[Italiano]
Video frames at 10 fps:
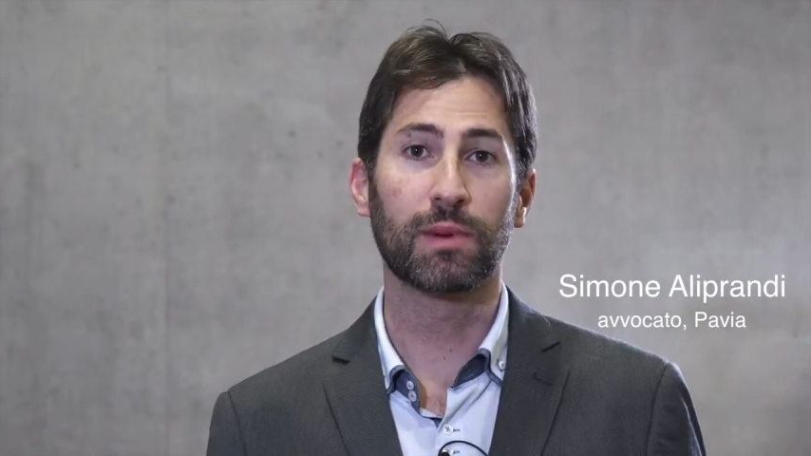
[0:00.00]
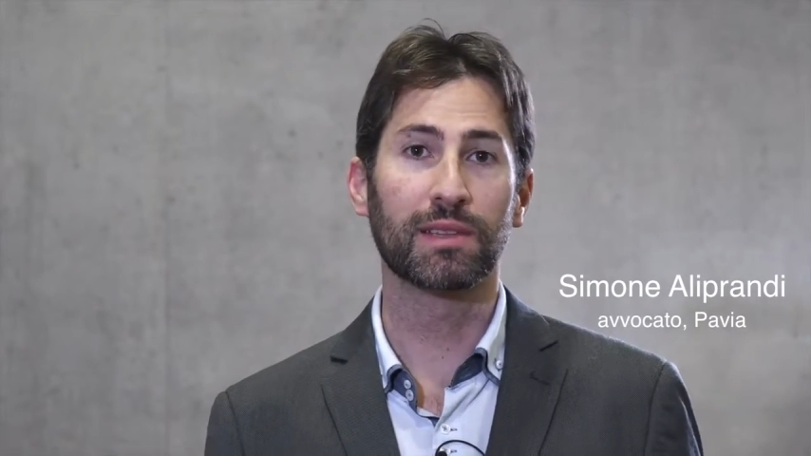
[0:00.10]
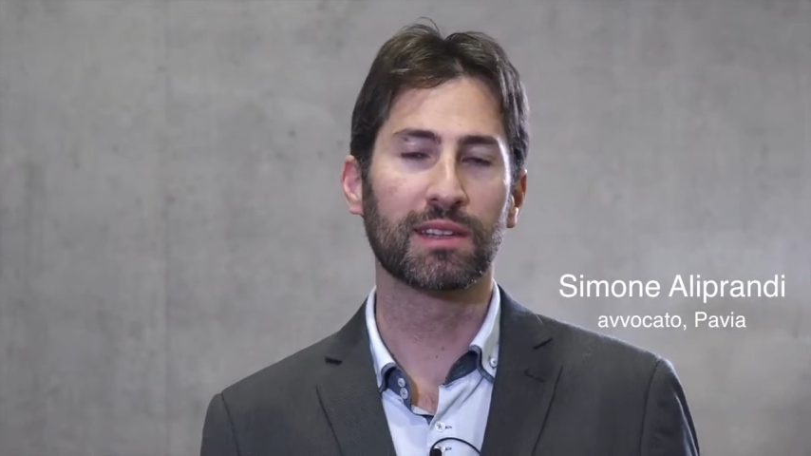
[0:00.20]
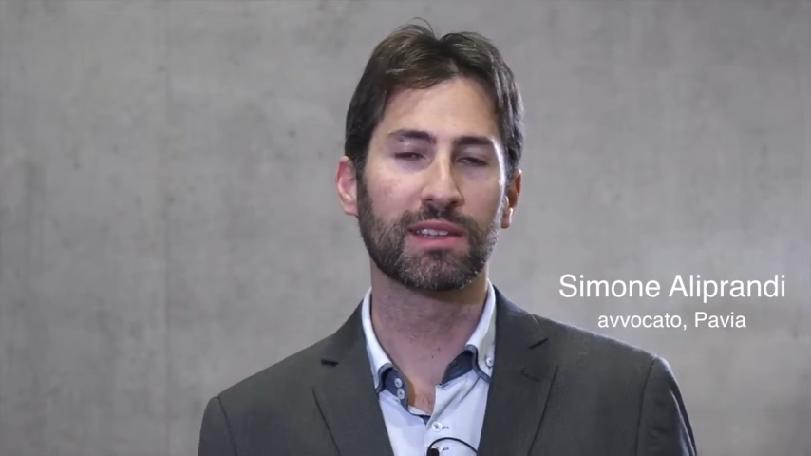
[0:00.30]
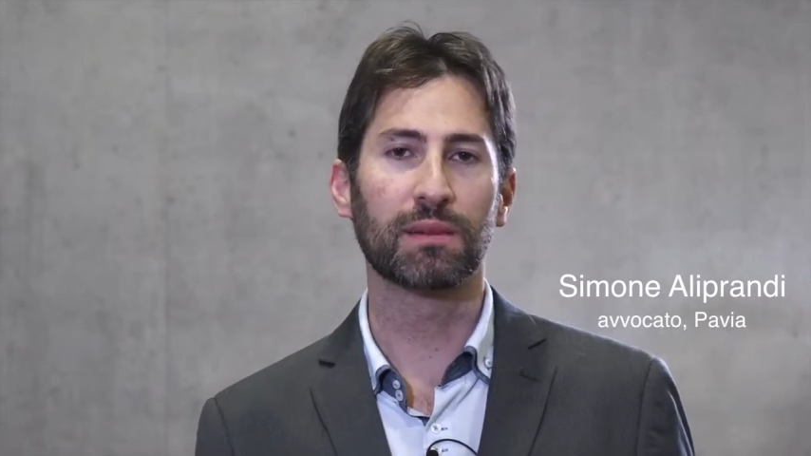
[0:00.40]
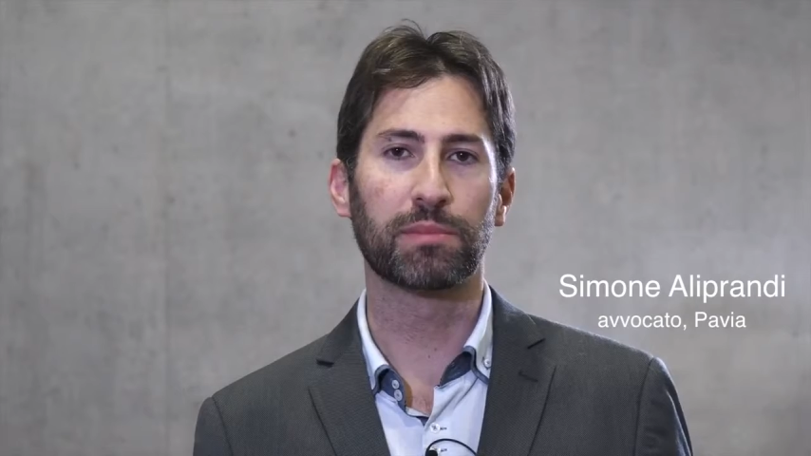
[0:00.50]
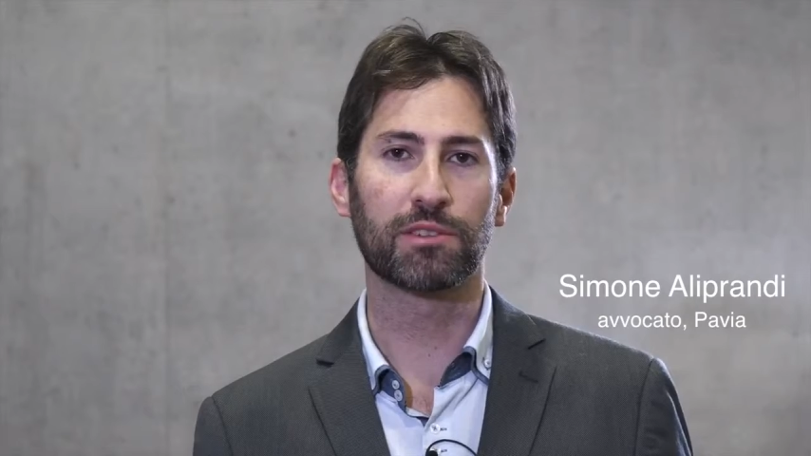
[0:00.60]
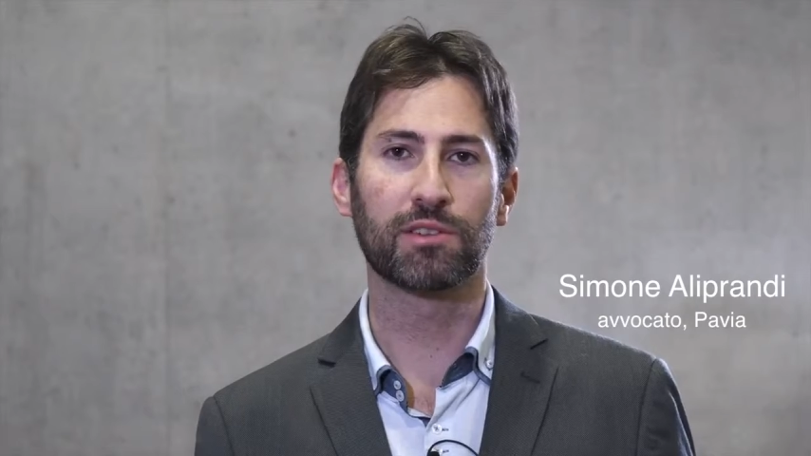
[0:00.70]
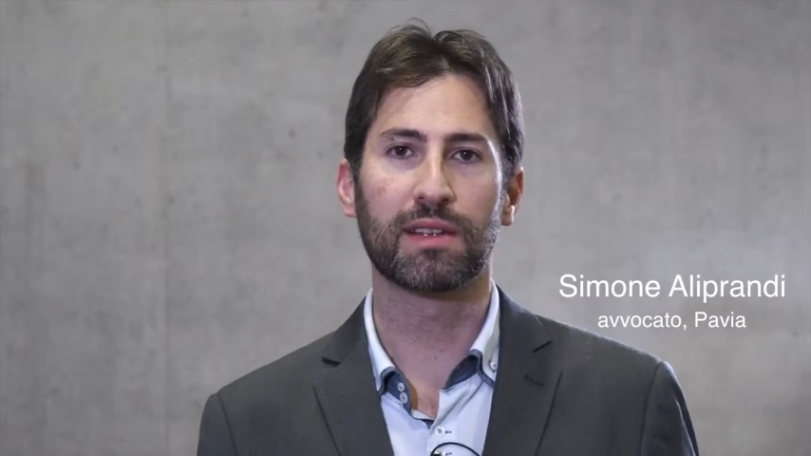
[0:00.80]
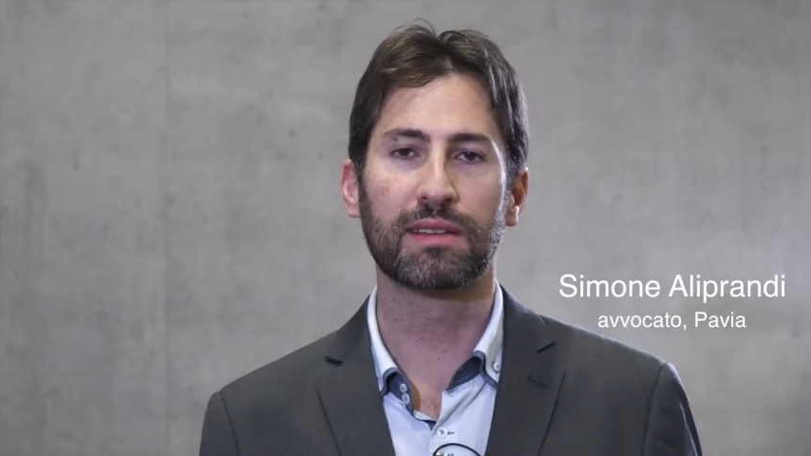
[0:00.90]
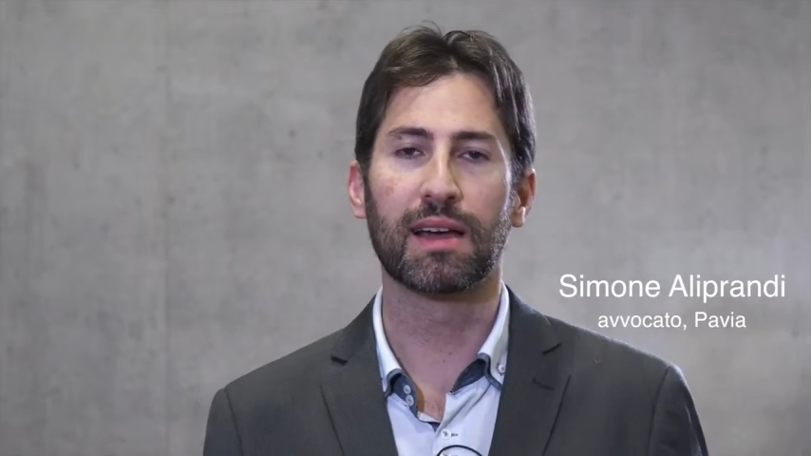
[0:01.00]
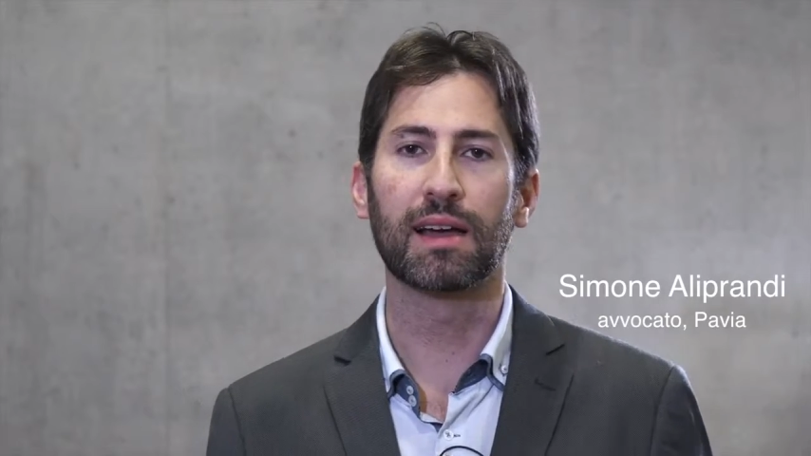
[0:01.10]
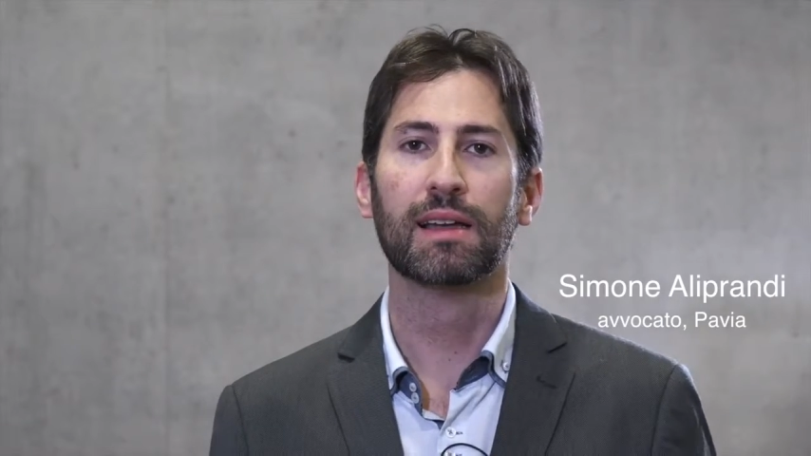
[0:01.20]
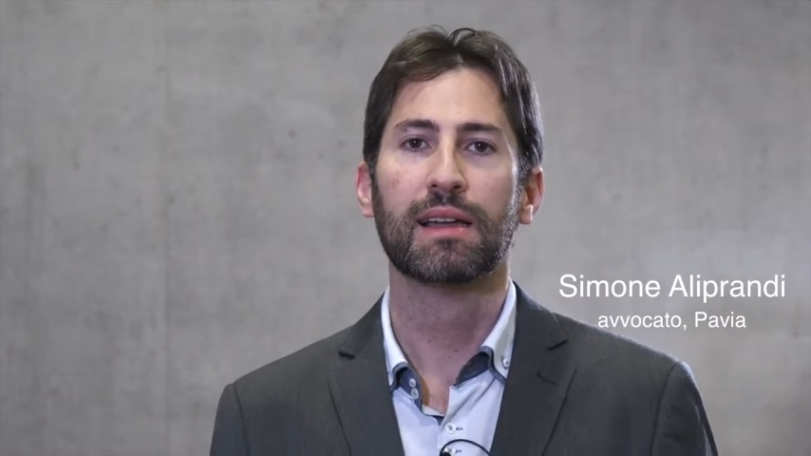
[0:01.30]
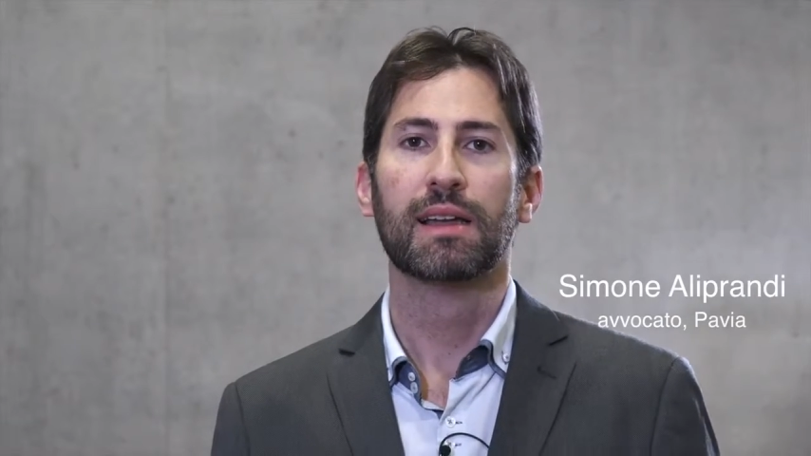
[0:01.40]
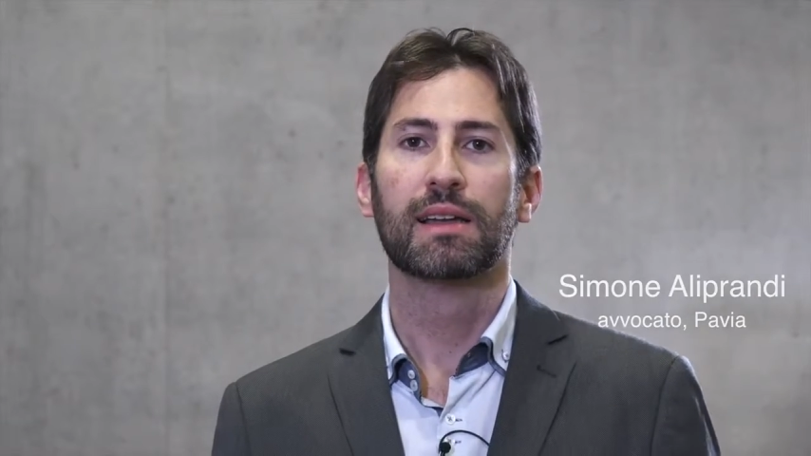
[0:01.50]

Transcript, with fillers: come i diritti della personalità,